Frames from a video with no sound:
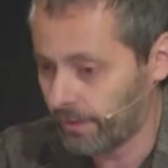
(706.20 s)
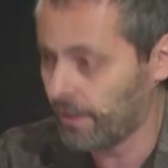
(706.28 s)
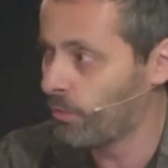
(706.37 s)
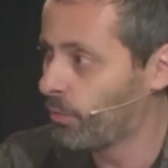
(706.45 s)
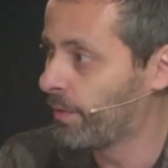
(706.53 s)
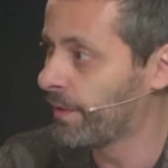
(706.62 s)

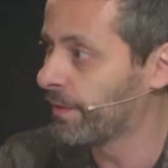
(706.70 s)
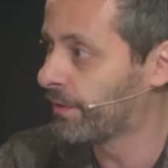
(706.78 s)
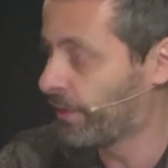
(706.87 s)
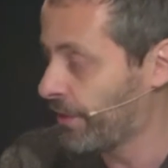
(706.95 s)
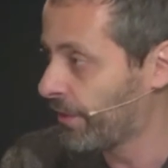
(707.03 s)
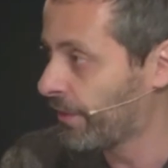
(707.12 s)
любые,
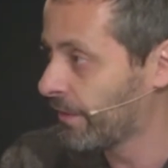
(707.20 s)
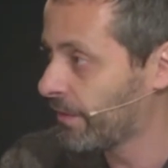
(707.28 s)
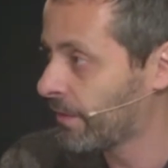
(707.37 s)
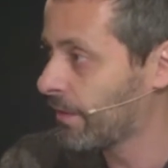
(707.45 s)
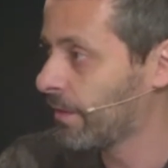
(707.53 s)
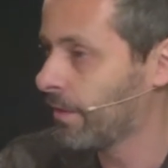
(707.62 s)
три.
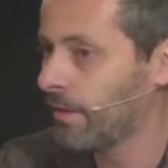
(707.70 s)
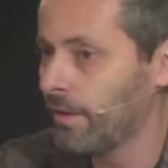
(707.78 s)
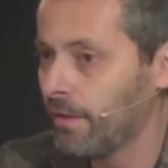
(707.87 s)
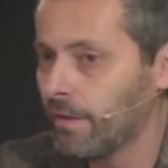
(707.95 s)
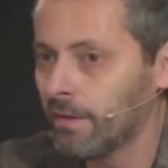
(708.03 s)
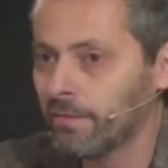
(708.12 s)

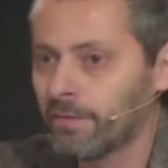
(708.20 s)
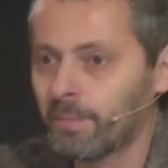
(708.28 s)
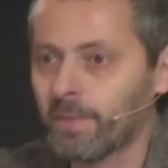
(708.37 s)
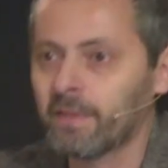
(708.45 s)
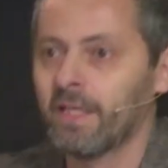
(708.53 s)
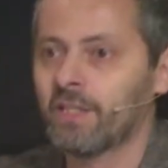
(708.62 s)
И
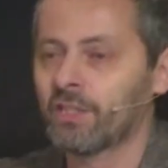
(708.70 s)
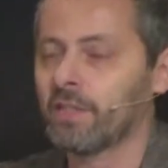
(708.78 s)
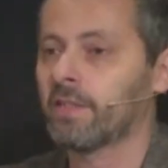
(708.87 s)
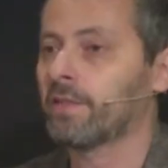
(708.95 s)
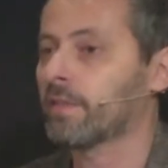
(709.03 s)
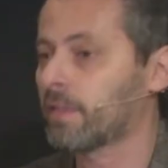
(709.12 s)
выполняет
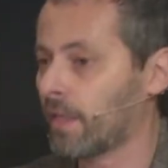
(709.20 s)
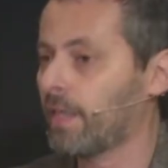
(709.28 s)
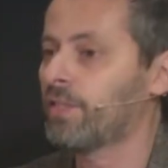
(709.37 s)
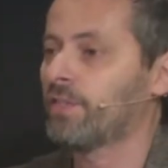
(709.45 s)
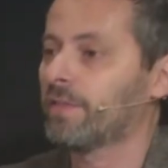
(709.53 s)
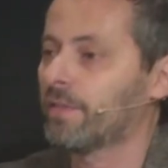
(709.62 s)
желание,
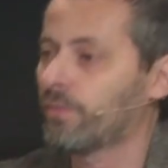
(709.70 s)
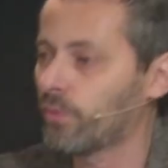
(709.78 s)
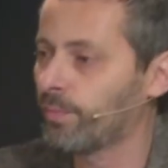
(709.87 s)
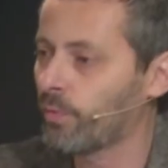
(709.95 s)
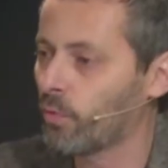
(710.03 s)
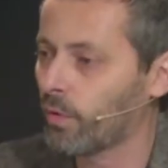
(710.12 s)
заканчивается все
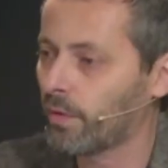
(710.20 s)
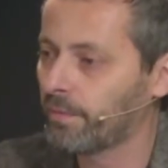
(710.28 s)
плохо.